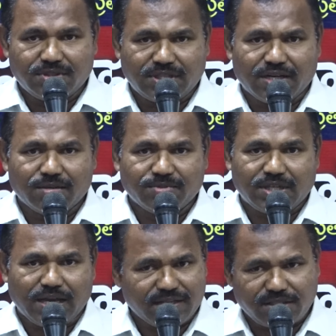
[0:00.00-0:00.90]
జరగడం
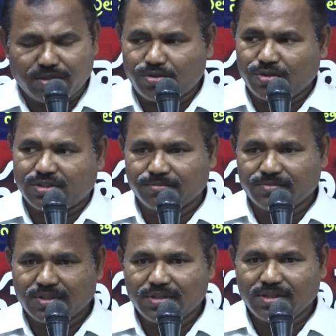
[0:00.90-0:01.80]
చాలా సంతోషం
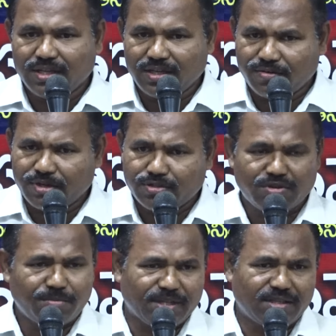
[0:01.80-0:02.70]
దీన్ని
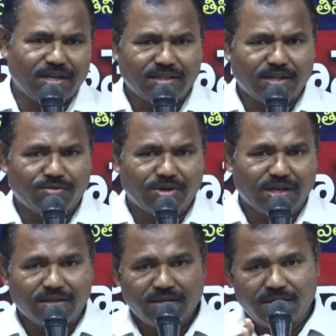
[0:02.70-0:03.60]
నిర్వహిస్తున్న పెద్దలందరూ కూడా
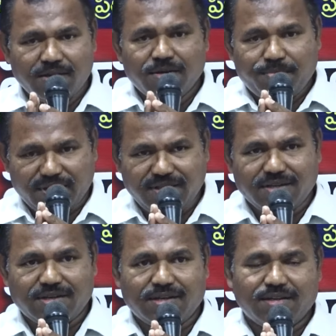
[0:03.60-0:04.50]

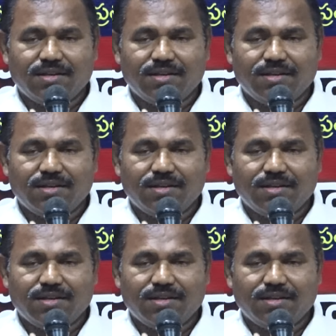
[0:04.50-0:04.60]
ప్రత్యేక